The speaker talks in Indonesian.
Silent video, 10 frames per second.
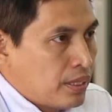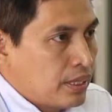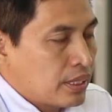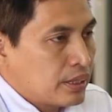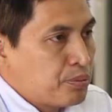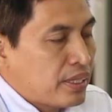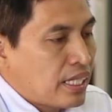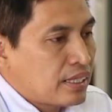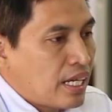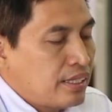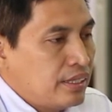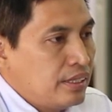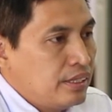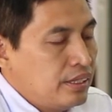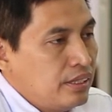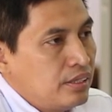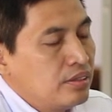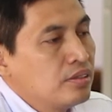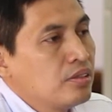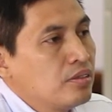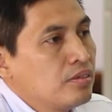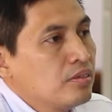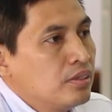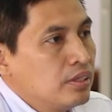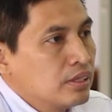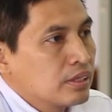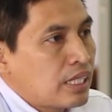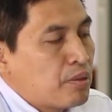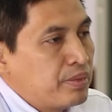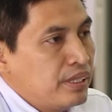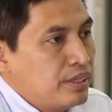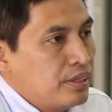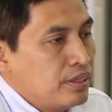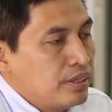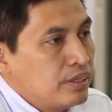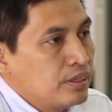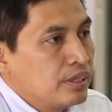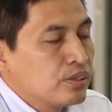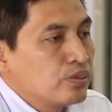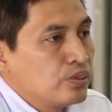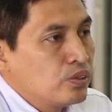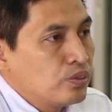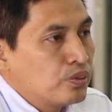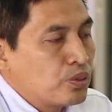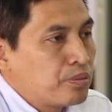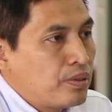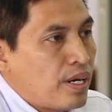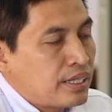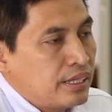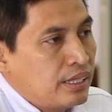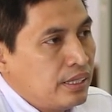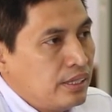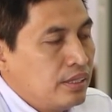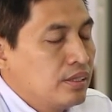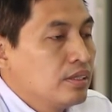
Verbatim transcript: Pada kesempatan kali ini kami ditunjuk untuk mewakili